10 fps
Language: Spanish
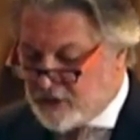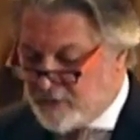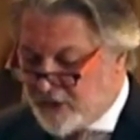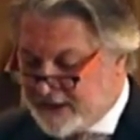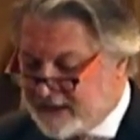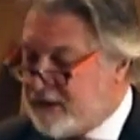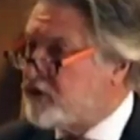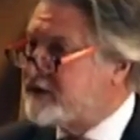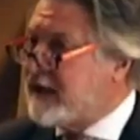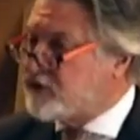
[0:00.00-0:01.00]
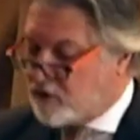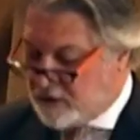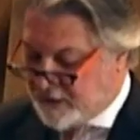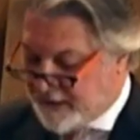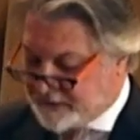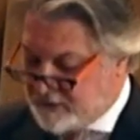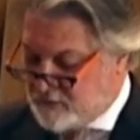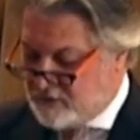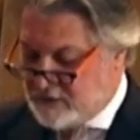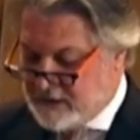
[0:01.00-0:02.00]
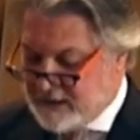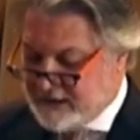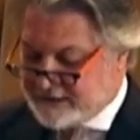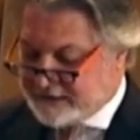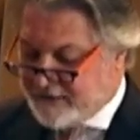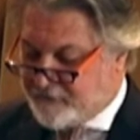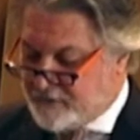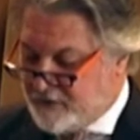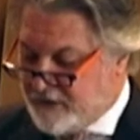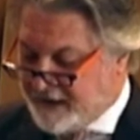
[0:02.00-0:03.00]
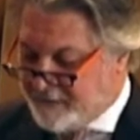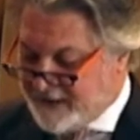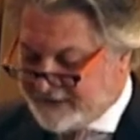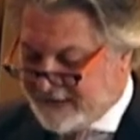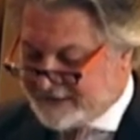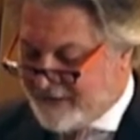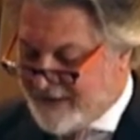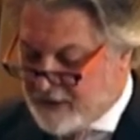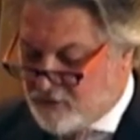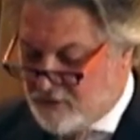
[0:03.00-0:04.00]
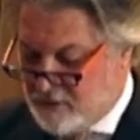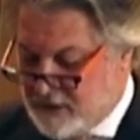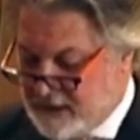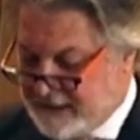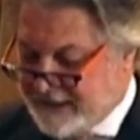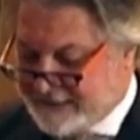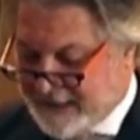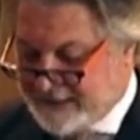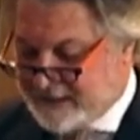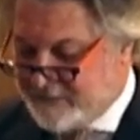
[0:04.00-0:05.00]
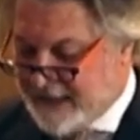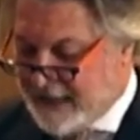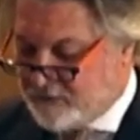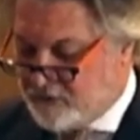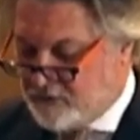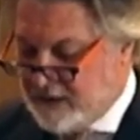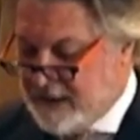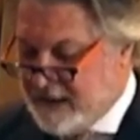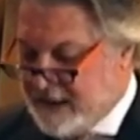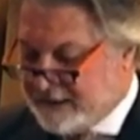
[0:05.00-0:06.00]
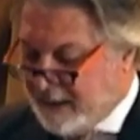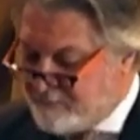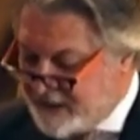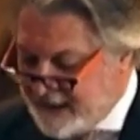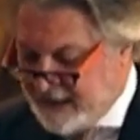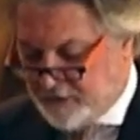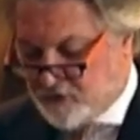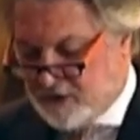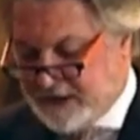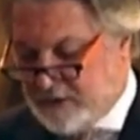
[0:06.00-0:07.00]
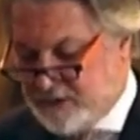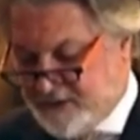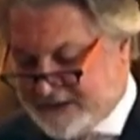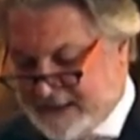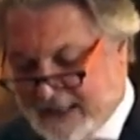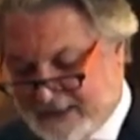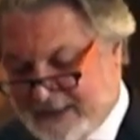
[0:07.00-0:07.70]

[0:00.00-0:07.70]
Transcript: como eje del contacto colaborativo se transforma en una herramienta de trabajo que está determinando también el rol de la universidad y